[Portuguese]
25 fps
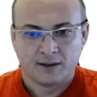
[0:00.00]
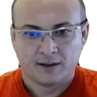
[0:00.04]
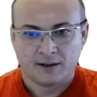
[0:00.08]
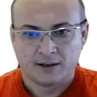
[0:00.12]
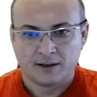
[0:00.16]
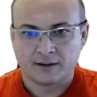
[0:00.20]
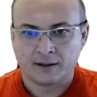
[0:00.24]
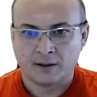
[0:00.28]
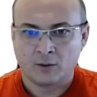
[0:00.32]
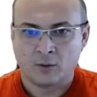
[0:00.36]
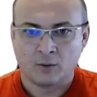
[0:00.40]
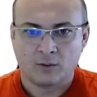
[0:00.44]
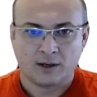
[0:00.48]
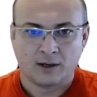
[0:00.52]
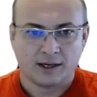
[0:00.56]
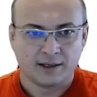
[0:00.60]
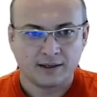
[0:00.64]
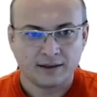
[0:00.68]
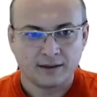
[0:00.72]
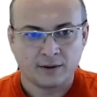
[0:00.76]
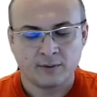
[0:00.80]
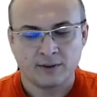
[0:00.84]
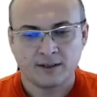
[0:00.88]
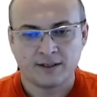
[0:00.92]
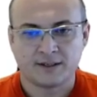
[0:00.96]
Então, aqui
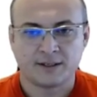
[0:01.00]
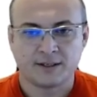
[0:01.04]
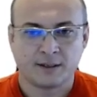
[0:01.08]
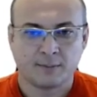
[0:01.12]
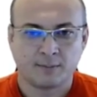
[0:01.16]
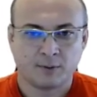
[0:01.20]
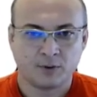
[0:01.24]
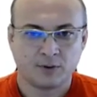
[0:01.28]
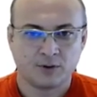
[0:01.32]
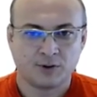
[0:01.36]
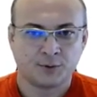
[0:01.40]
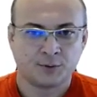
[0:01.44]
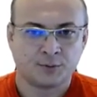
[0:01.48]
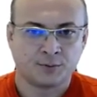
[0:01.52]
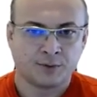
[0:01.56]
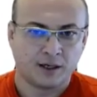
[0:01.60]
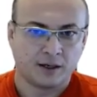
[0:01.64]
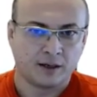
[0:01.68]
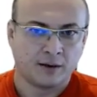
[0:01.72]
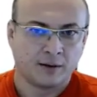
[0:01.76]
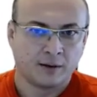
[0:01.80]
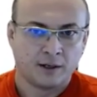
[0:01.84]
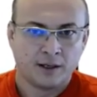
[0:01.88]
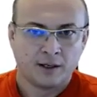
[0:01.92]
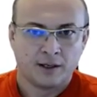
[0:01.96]
tem um exemplo de
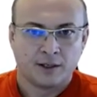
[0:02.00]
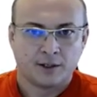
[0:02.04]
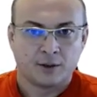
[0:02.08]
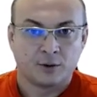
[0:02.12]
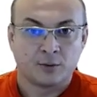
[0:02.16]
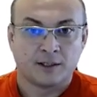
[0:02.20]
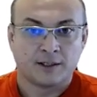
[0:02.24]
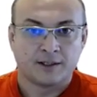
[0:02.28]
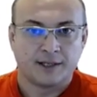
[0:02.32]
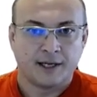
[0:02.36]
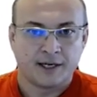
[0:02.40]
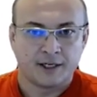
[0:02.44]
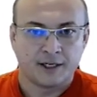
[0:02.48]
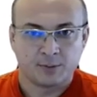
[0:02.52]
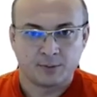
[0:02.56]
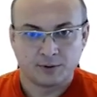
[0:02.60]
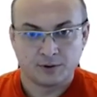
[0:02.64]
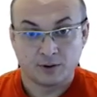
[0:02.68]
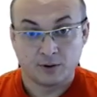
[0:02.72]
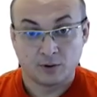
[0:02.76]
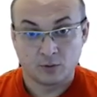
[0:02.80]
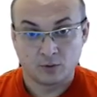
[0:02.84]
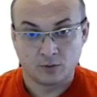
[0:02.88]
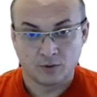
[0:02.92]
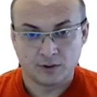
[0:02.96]
uma, de uma dashboard
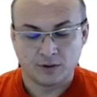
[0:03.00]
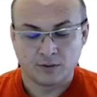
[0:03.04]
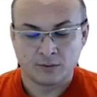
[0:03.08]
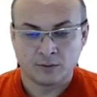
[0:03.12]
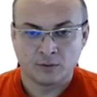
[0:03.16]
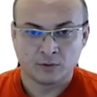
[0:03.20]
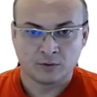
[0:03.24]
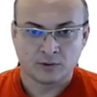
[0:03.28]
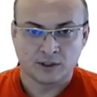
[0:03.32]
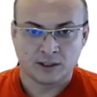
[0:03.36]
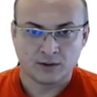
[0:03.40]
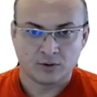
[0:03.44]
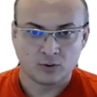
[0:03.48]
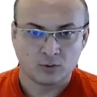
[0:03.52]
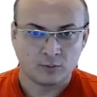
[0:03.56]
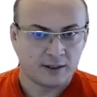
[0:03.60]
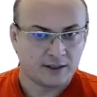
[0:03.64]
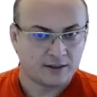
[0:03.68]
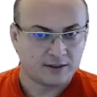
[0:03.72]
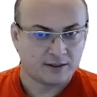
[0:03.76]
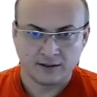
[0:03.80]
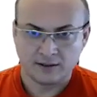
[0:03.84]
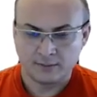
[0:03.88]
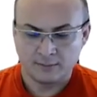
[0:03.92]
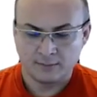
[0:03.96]
que eu consigo montar super
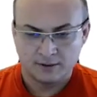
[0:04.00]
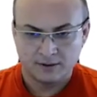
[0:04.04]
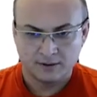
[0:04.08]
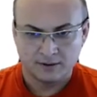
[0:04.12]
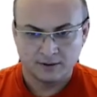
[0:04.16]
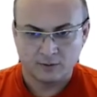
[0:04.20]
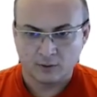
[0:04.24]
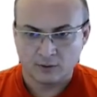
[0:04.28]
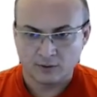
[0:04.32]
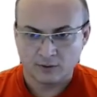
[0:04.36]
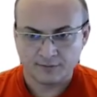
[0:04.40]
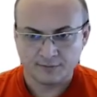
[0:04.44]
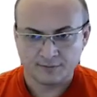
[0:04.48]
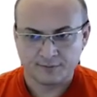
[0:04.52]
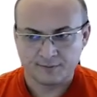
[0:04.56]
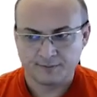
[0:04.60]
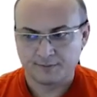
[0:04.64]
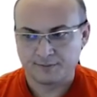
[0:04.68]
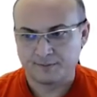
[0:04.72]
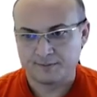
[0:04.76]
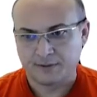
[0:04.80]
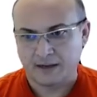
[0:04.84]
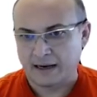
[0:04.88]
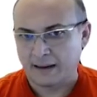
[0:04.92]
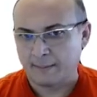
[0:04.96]
simples em qualquer
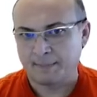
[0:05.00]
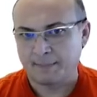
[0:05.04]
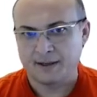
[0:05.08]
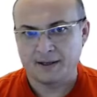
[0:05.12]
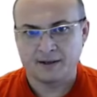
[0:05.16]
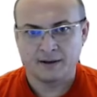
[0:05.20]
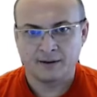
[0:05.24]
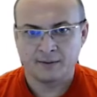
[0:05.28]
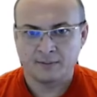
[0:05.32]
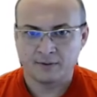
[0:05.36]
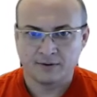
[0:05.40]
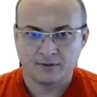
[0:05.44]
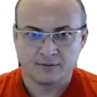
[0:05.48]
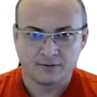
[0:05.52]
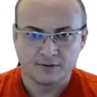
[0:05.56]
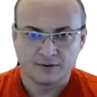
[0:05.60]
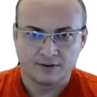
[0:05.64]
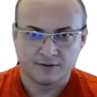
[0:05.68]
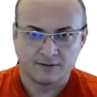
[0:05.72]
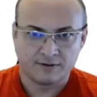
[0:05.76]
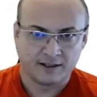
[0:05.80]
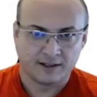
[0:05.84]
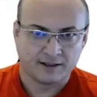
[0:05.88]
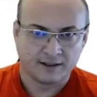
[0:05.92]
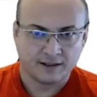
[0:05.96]
APM que
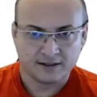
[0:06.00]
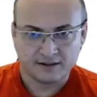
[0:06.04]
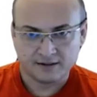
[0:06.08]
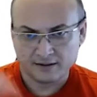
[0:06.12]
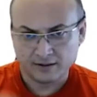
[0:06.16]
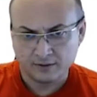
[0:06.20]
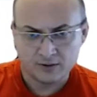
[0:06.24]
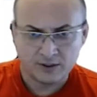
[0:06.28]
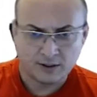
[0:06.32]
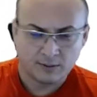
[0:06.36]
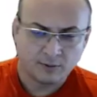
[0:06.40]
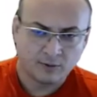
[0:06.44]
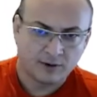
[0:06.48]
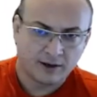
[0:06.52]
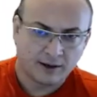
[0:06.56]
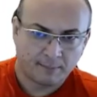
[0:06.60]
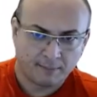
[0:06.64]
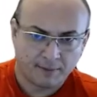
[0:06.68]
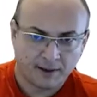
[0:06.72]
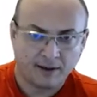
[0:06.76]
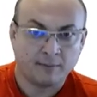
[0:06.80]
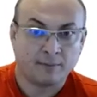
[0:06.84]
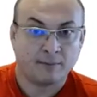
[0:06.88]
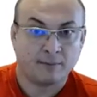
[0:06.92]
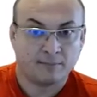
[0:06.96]
você vai ter. Se não sabe o que é
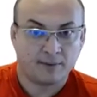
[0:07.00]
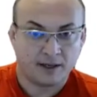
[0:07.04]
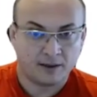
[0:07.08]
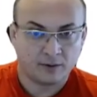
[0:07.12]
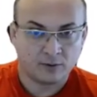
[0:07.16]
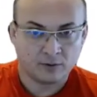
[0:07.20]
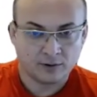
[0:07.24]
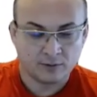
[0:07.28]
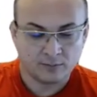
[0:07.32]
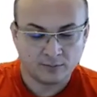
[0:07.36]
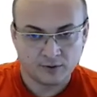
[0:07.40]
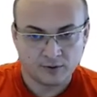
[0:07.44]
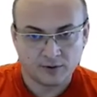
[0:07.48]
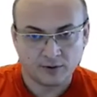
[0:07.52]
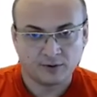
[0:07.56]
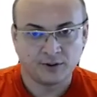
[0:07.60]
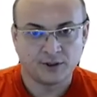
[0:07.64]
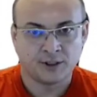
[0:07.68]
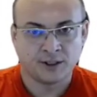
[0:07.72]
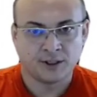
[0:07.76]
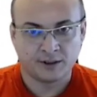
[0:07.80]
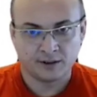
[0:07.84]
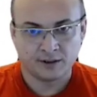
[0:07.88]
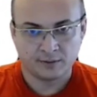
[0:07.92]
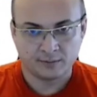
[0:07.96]
APM, pergunta para o seu
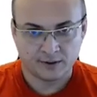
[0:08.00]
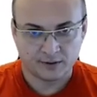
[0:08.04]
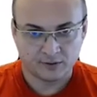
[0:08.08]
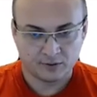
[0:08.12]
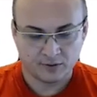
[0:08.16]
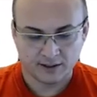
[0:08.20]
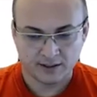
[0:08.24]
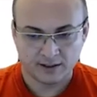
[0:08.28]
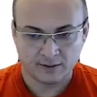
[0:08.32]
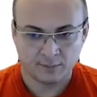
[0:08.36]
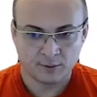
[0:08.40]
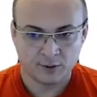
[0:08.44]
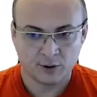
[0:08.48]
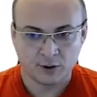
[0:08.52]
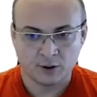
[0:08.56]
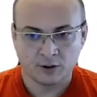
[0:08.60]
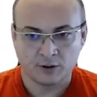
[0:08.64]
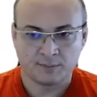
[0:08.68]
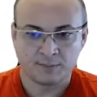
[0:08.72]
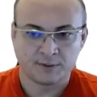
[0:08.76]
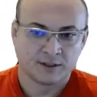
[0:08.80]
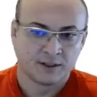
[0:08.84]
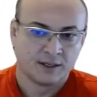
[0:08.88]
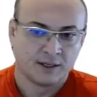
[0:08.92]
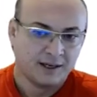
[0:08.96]
engenheiro, para a sua equipe de
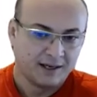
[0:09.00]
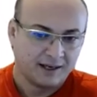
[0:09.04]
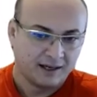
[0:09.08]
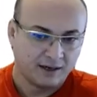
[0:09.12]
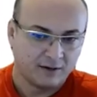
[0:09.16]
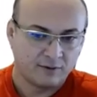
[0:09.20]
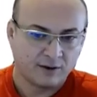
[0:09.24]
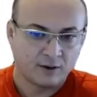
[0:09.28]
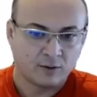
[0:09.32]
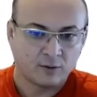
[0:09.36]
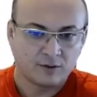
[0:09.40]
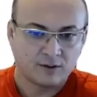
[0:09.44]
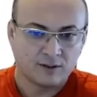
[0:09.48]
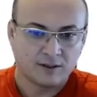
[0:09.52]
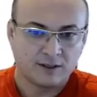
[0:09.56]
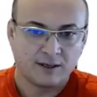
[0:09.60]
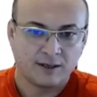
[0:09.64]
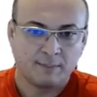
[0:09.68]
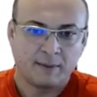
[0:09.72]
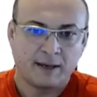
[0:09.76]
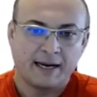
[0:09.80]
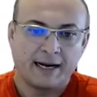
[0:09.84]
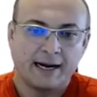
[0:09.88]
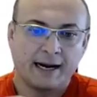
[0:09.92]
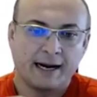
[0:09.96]
Ops, ele vai conseguir
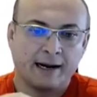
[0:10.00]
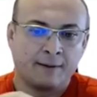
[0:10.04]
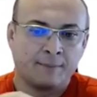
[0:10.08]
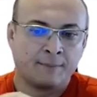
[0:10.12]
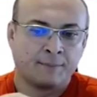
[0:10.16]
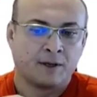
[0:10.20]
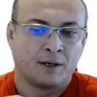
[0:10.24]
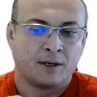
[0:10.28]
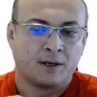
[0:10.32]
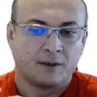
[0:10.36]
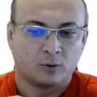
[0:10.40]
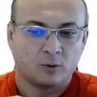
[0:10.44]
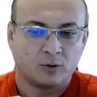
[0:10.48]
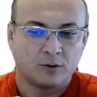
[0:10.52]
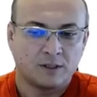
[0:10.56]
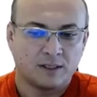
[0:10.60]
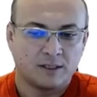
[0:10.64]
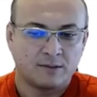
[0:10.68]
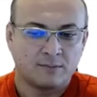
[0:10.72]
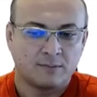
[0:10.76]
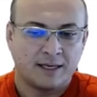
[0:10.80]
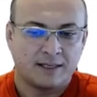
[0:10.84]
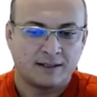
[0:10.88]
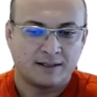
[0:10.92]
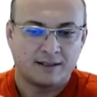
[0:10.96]
pegar todas
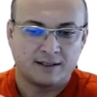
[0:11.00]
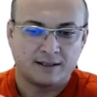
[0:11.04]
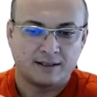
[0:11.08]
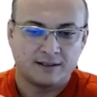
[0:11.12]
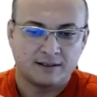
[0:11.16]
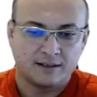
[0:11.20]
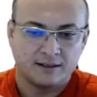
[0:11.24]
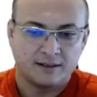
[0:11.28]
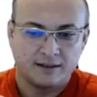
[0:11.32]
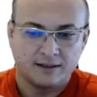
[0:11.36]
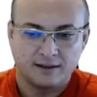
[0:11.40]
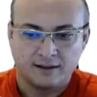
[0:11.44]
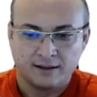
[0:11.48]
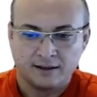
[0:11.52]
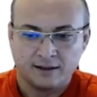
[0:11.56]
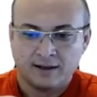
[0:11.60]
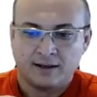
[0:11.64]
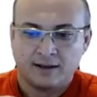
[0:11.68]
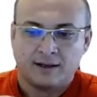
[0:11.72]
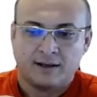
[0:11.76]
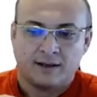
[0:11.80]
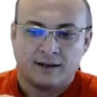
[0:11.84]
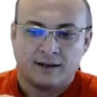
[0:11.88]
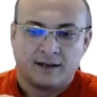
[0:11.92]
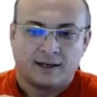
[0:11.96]
as métricas ele,
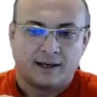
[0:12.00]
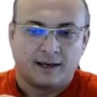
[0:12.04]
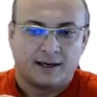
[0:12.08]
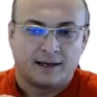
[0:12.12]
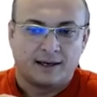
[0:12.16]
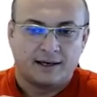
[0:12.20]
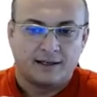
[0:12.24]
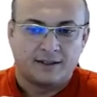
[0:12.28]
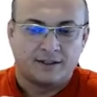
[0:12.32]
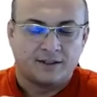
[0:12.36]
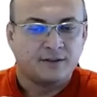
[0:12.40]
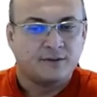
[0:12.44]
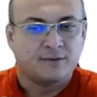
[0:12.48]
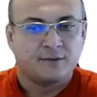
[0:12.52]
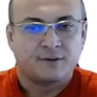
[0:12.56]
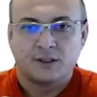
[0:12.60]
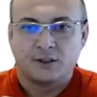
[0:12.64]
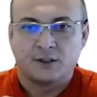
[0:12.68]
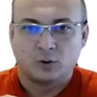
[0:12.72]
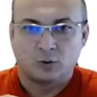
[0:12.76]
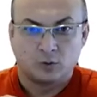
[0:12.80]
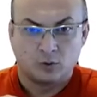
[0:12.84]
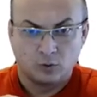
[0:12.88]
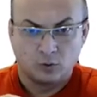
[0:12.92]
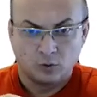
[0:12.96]
é, de
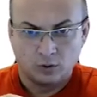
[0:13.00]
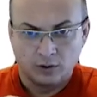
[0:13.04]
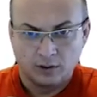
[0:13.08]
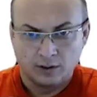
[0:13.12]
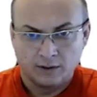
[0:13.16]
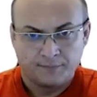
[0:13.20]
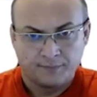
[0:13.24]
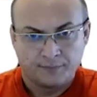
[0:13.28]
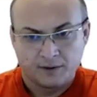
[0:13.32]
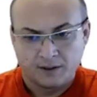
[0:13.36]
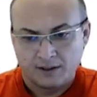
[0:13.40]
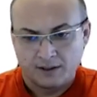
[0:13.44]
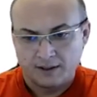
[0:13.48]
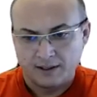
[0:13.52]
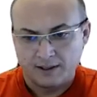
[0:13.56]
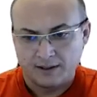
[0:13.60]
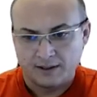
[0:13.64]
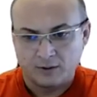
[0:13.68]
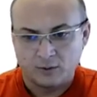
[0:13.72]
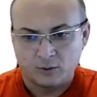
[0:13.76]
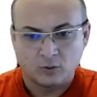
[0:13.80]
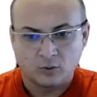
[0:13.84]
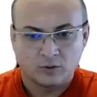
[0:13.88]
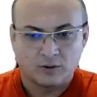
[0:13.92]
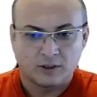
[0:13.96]
infraestrutura, e aqui
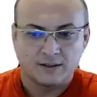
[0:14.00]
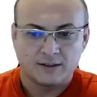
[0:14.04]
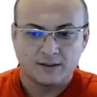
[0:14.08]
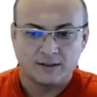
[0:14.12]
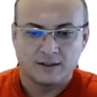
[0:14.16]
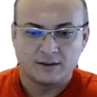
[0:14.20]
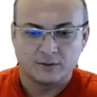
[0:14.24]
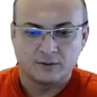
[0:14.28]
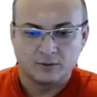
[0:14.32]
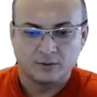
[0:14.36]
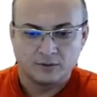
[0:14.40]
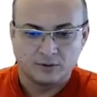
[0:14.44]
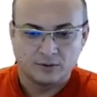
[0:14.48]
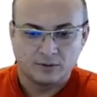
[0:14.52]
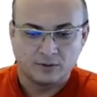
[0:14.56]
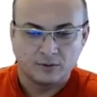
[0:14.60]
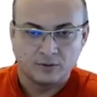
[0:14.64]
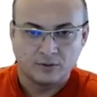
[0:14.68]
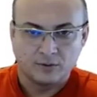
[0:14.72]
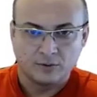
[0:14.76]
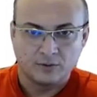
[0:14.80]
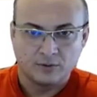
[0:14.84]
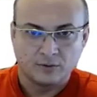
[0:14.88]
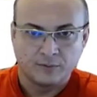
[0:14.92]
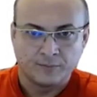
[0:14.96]
eu estou trazendo
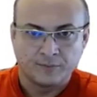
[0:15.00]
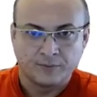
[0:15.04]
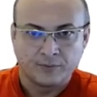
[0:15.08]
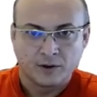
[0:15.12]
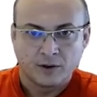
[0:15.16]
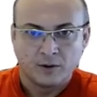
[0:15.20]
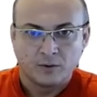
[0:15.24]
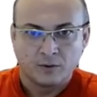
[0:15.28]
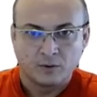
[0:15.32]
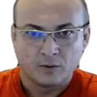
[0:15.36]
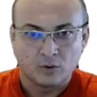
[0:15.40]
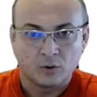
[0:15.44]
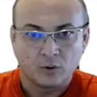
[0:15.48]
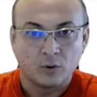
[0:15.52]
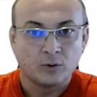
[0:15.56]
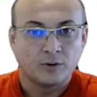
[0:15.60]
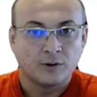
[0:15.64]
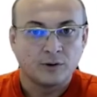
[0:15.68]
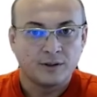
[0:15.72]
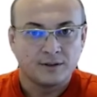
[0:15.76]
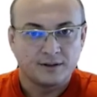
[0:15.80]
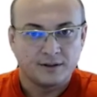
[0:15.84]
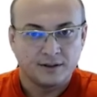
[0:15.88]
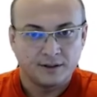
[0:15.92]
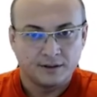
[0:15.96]
o, os
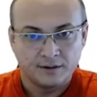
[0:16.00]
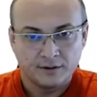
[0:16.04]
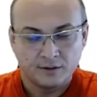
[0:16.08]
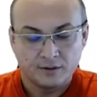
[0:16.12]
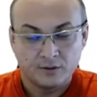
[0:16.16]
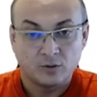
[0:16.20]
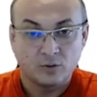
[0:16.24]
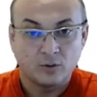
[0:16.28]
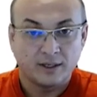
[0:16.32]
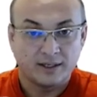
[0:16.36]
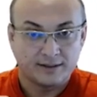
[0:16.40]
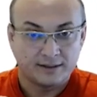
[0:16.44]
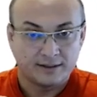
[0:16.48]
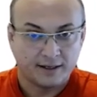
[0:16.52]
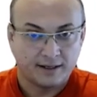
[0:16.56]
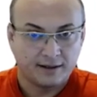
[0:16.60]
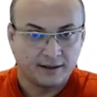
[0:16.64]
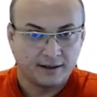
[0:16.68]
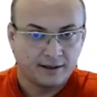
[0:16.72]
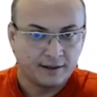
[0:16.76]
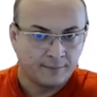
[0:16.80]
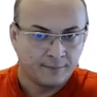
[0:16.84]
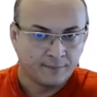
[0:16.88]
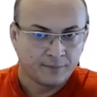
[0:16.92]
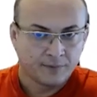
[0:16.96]
golden signals do
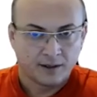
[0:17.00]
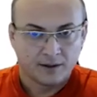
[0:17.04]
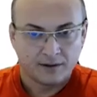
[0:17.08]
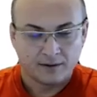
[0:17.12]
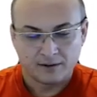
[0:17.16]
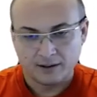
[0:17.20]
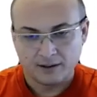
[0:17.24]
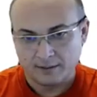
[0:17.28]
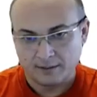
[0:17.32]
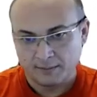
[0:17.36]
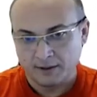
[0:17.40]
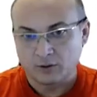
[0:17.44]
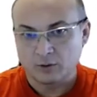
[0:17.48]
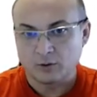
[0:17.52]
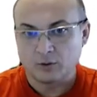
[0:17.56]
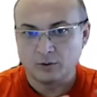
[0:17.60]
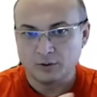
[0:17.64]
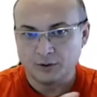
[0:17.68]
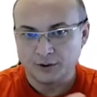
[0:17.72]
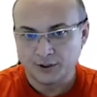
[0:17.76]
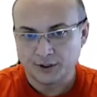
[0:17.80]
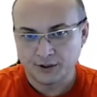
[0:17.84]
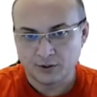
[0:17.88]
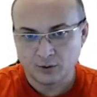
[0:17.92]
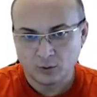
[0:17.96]
SRE, da
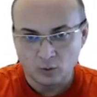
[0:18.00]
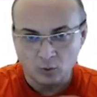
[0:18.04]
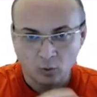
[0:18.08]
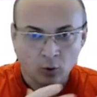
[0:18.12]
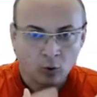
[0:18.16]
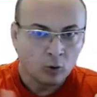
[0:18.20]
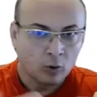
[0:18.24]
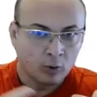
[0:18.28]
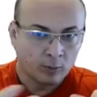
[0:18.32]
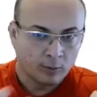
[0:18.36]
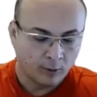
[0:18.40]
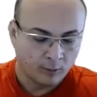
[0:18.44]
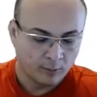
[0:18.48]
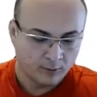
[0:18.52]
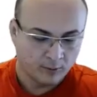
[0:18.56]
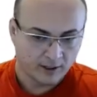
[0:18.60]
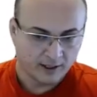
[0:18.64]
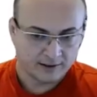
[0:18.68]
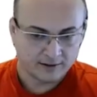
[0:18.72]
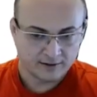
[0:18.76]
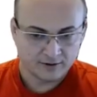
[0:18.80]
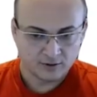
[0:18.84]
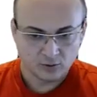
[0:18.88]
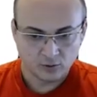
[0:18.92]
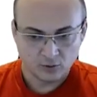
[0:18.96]
metodologia que o Google
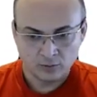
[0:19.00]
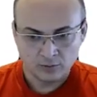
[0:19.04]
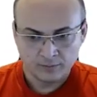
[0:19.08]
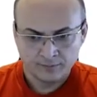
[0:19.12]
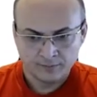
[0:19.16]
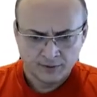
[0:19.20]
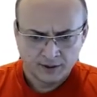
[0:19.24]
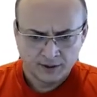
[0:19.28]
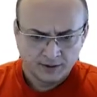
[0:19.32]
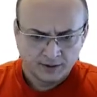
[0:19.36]
popularizou.